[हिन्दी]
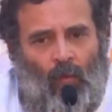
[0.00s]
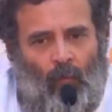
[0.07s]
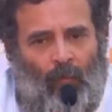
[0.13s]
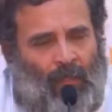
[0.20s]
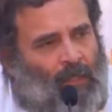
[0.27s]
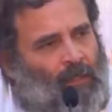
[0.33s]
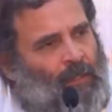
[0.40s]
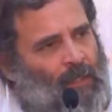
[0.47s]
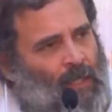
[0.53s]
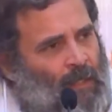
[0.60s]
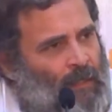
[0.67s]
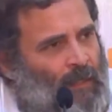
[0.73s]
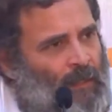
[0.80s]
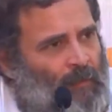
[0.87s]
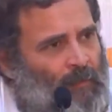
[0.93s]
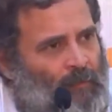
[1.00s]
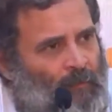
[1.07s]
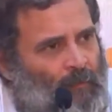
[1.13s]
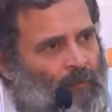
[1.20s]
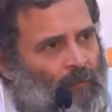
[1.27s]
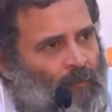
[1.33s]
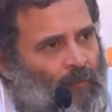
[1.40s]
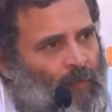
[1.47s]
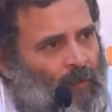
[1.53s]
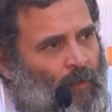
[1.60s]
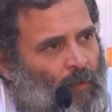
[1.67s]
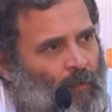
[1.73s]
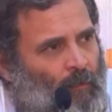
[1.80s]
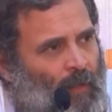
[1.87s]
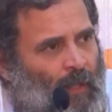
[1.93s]
बदलते जाते हैं
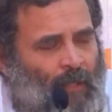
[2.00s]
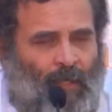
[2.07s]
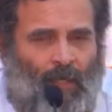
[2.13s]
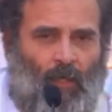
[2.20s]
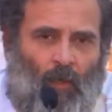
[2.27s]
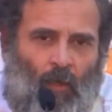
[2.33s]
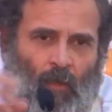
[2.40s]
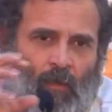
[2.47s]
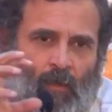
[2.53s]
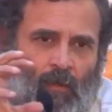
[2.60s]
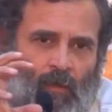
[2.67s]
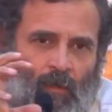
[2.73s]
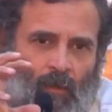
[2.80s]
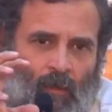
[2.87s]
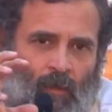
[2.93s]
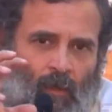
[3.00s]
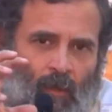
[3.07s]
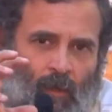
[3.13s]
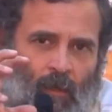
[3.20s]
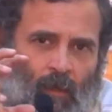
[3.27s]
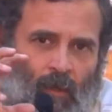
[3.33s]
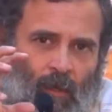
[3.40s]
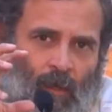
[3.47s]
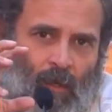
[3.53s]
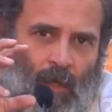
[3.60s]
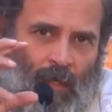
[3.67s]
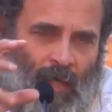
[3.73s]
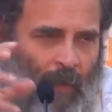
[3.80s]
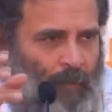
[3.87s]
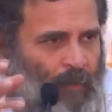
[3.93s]
पार्टी को
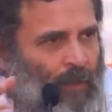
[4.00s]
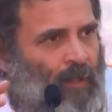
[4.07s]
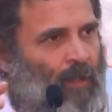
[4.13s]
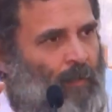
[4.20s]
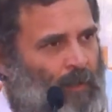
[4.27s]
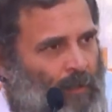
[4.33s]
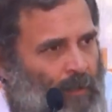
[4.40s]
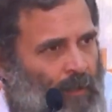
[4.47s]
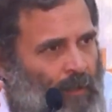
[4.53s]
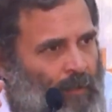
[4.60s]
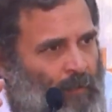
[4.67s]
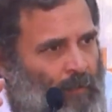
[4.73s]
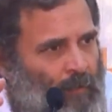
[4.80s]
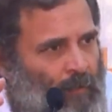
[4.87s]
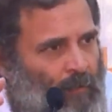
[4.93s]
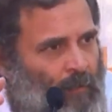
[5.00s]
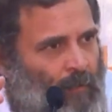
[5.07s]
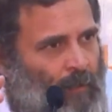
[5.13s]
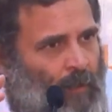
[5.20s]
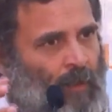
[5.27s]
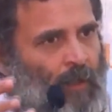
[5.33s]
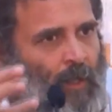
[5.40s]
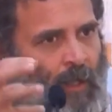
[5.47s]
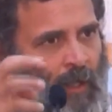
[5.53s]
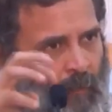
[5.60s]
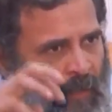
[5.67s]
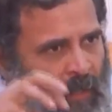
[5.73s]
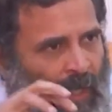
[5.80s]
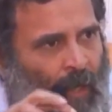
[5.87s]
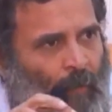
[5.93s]
अडेप्ट करना पड़ता है
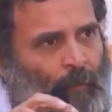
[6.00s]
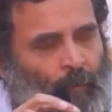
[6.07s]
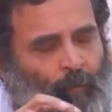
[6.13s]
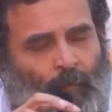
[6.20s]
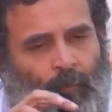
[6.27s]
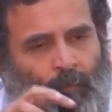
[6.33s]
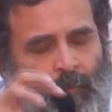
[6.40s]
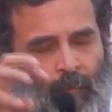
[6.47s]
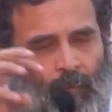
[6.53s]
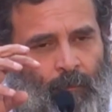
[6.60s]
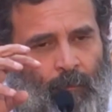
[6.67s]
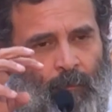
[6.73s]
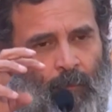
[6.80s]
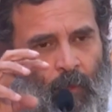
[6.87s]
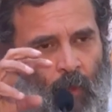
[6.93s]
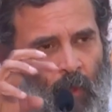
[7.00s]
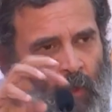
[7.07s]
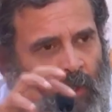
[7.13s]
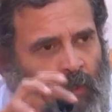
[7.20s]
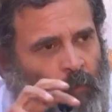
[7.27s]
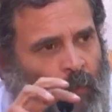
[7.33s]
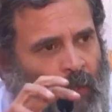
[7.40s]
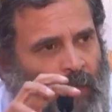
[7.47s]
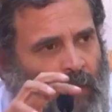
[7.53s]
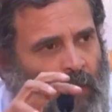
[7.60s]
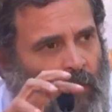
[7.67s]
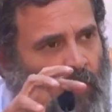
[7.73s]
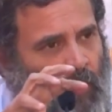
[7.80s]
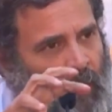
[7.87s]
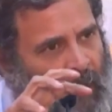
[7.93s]
अभी आप कांग्रेस पार्टी
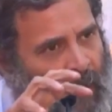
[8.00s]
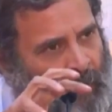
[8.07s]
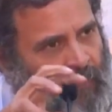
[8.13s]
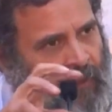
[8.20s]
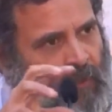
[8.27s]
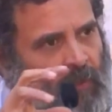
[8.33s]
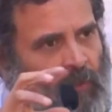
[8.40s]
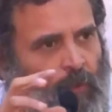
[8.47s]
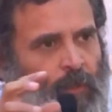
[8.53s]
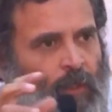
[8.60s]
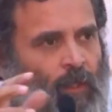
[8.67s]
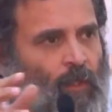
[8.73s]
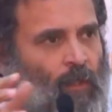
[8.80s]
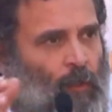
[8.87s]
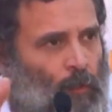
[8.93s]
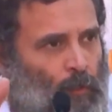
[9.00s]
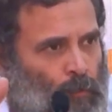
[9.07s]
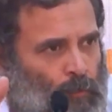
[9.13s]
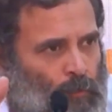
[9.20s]
को अडेप्ट करते हुए देख रहे हो